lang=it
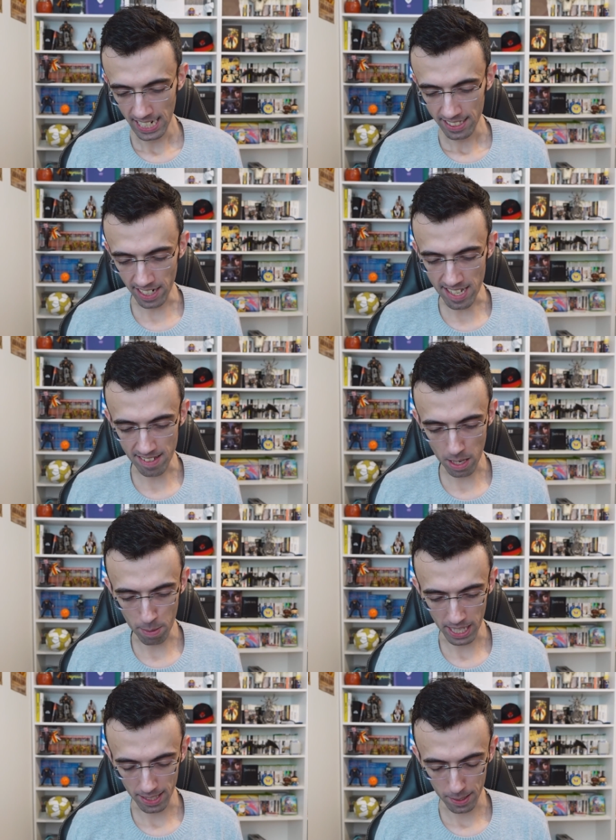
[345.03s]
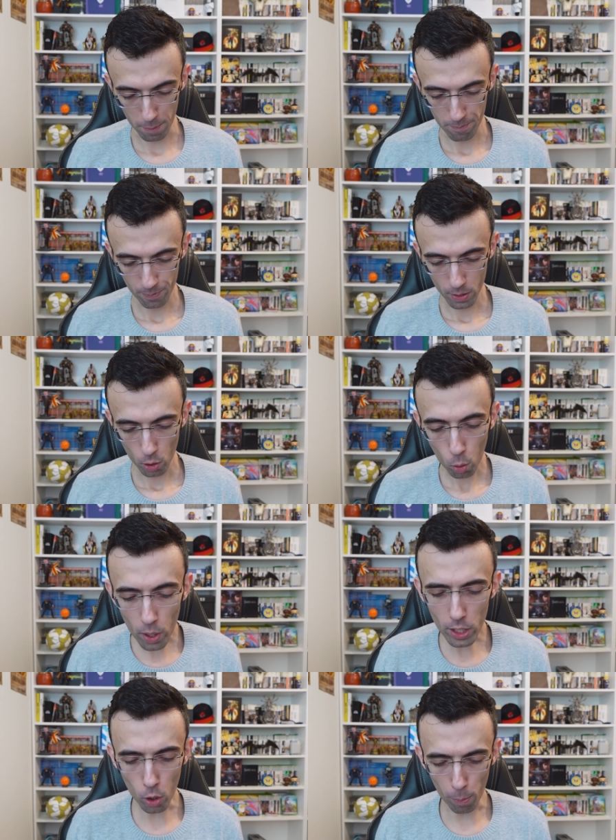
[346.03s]
Tristemente.
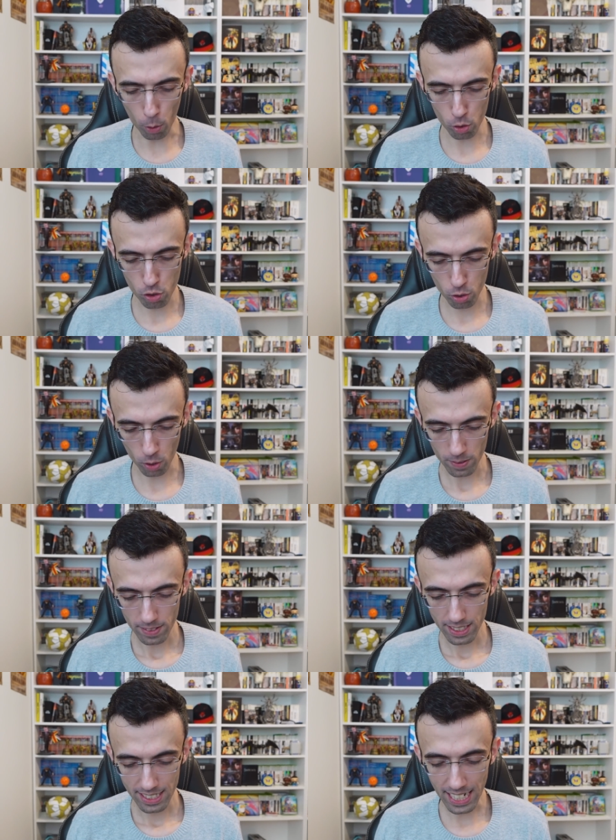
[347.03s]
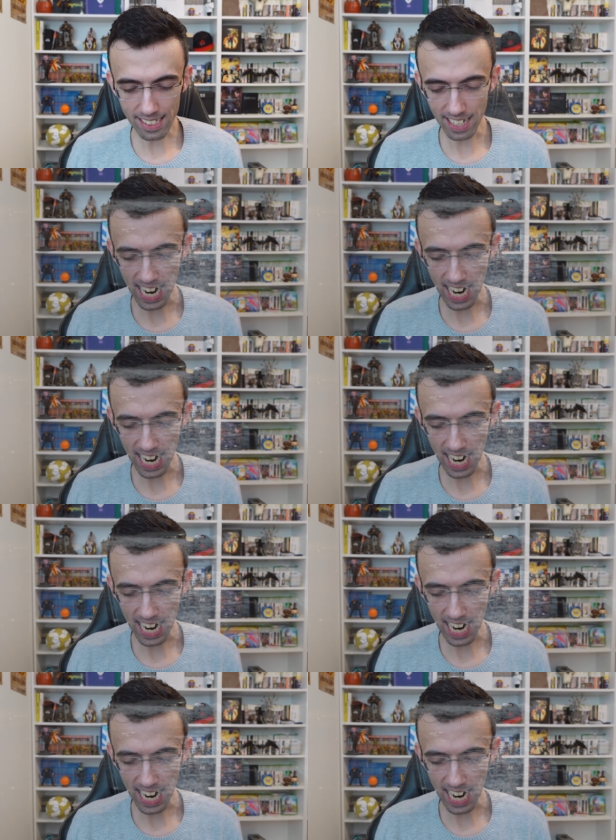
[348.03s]
Quinto posto, Dead